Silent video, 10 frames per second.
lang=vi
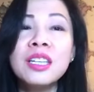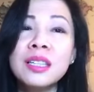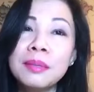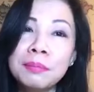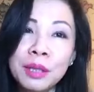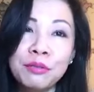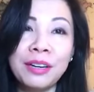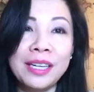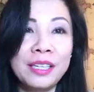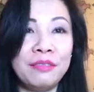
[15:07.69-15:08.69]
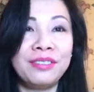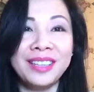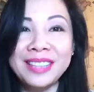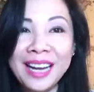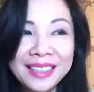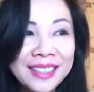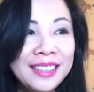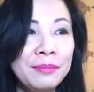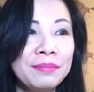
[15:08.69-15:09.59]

thì mình phải niệm Phật tha thiết.